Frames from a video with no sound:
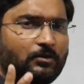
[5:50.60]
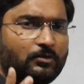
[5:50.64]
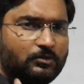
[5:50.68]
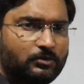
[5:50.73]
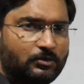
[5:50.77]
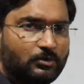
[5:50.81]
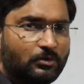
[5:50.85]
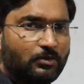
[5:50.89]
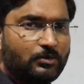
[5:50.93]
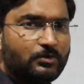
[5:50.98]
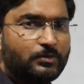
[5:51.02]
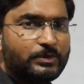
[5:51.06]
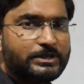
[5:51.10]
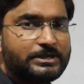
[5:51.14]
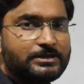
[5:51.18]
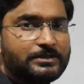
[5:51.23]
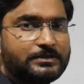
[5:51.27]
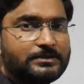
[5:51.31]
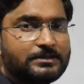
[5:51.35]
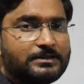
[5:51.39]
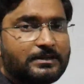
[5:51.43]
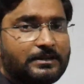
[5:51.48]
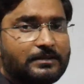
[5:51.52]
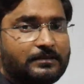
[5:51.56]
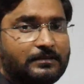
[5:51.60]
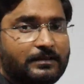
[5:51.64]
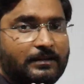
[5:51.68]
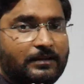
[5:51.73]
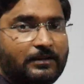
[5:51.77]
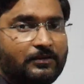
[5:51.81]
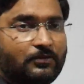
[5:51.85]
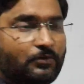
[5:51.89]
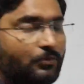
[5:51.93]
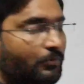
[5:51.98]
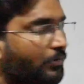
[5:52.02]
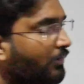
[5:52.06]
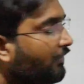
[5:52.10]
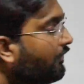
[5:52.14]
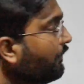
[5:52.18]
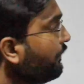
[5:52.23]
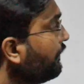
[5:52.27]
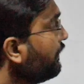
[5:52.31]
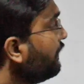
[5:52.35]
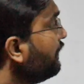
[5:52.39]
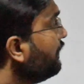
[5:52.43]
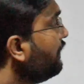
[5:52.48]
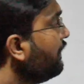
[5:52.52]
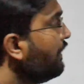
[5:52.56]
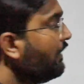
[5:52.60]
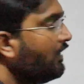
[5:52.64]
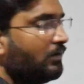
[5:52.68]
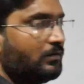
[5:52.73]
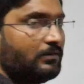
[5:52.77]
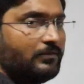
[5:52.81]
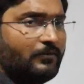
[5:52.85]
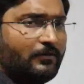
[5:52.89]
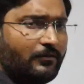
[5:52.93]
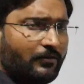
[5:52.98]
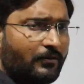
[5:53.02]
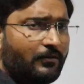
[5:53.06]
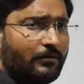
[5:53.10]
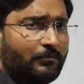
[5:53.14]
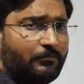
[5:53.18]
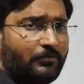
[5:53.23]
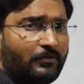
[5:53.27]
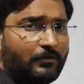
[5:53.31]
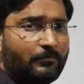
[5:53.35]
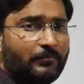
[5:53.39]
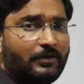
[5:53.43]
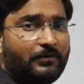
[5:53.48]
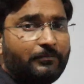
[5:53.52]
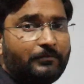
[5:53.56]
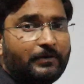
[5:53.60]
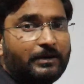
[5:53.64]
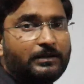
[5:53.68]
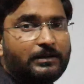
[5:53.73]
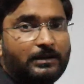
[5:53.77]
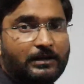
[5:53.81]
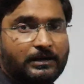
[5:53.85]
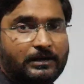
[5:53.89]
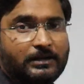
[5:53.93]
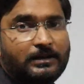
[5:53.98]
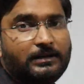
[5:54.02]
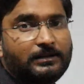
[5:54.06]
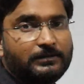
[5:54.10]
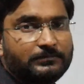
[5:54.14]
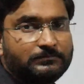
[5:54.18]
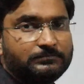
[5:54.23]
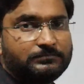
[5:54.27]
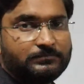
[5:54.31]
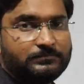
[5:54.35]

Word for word: दो क्वेश्चन करते हैं छोटे छोटे जिससे हम समझ पाएँ कि हाँ